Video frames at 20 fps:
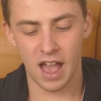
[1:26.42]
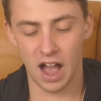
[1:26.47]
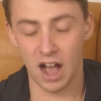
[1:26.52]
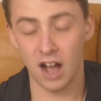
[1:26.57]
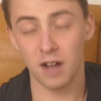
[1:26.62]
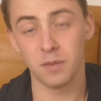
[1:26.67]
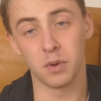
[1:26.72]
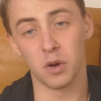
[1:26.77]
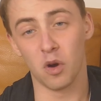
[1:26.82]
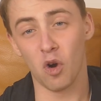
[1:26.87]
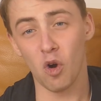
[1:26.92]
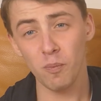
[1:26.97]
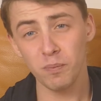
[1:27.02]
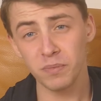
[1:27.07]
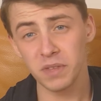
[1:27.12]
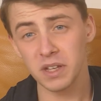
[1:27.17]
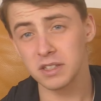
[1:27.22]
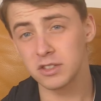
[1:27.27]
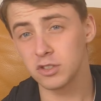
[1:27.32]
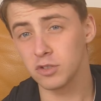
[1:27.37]
Aber ob
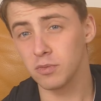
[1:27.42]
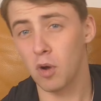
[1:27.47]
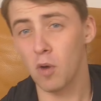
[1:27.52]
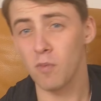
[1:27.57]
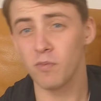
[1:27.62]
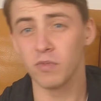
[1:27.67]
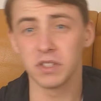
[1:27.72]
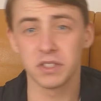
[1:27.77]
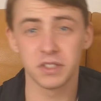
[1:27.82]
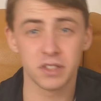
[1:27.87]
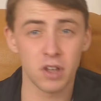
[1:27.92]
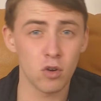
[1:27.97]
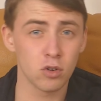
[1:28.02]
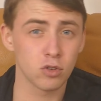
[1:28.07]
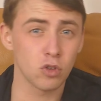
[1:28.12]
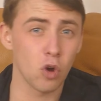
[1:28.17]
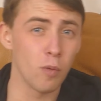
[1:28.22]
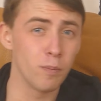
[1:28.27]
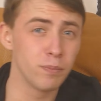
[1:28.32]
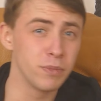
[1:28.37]
der jetzt überhaupt was
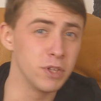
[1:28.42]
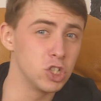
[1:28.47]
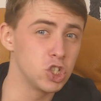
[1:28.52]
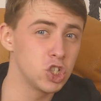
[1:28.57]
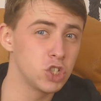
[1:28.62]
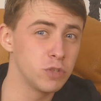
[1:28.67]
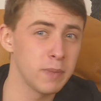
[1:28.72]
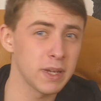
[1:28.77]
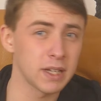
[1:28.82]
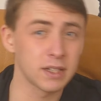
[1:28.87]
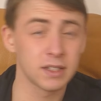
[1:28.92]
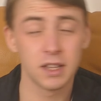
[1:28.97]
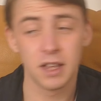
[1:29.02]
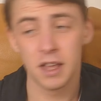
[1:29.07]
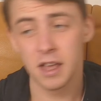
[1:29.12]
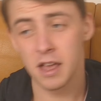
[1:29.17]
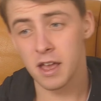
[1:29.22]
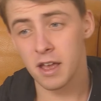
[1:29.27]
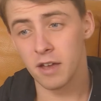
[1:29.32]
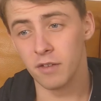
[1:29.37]
taugt, ob der schmeckt,
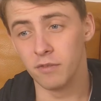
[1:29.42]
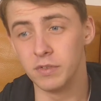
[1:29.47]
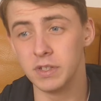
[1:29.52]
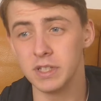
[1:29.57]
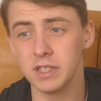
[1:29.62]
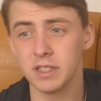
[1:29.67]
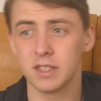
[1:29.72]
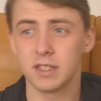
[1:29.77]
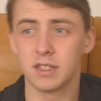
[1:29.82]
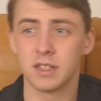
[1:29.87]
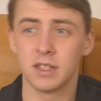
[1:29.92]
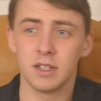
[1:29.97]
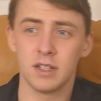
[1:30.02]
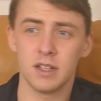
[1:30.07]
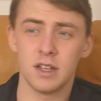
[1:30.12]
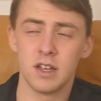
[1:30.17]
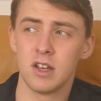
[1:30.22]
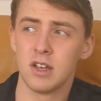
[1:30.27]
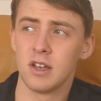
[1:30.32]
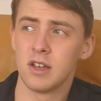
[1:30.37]
wie ist der?
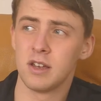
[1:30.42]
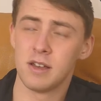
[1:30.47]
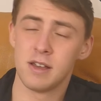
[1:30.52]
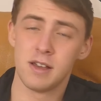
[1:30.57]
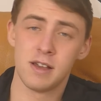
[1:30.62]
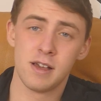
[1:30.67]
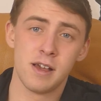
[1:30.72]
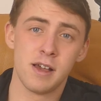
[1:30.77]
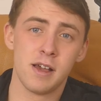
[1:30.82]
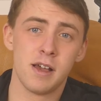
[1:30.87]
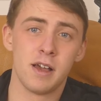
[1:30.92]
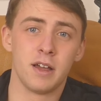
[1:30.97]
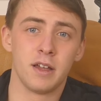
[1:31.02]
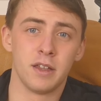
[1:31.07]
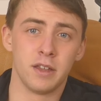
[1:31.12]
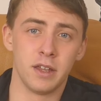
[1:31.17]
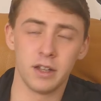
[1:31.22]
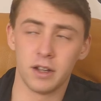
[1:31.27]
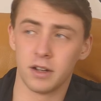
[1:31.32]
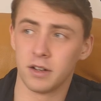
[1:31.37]

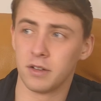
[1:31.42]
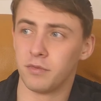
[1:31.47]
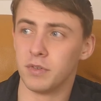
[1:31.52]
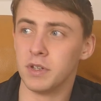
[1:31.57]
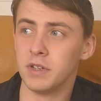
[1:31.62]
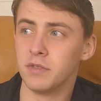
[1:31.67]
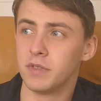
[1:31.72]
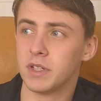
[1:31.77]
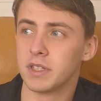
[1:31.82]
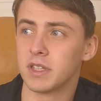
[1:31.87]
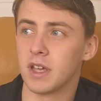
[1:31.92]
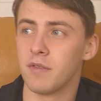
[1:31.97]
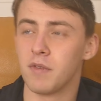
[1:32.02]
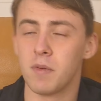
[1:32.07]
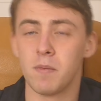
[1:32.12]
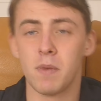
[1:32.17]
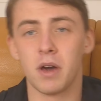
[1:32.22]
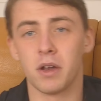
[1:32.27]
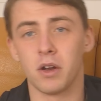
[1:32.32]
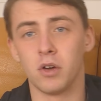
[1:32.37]
Naja, finden wir es einfach
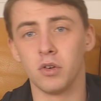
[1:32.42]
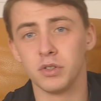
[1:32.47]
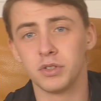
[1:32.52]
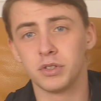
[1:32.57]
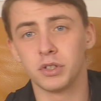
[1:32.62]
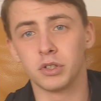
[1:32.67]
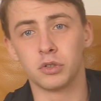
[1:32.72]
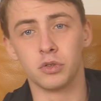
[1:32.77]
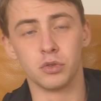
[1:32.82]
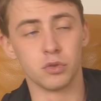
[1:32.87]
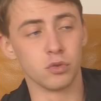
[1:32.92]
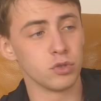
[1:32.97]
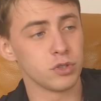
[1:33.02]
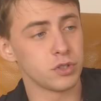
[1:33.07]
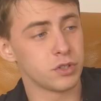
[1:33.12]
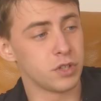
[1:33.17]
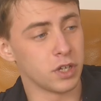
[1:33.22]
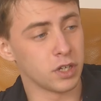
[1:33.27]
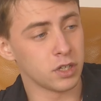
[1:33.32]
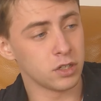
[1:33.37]
mal raus,
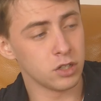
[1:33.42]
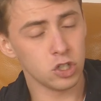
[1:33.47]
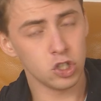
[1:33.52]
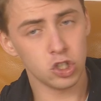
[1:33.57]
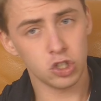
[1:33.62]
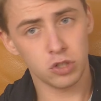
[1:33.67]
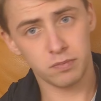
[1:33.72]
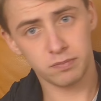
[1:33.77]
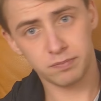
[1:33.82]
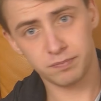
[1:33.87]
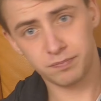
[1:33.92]
geruchstechnisch.